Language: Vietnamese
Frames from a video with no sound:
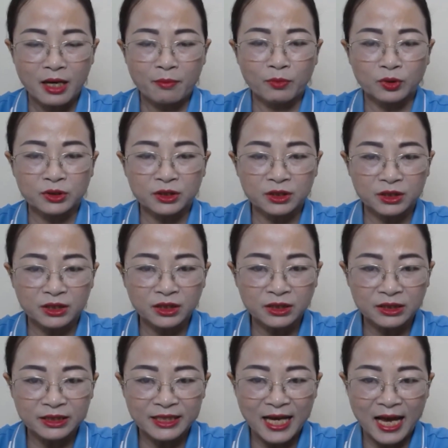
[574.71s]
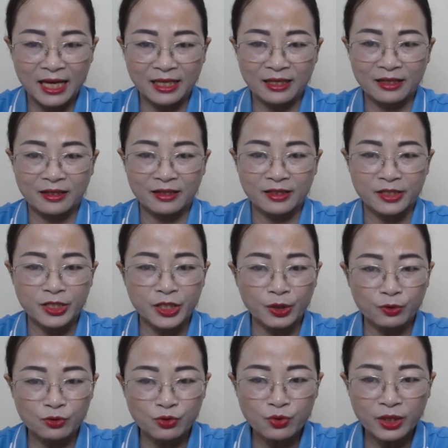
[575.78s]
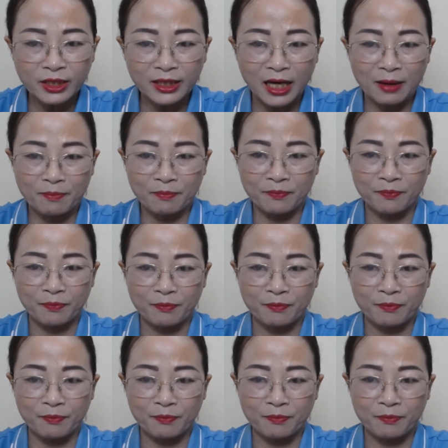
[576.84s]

một sự từng trải, nhiều duyên thầm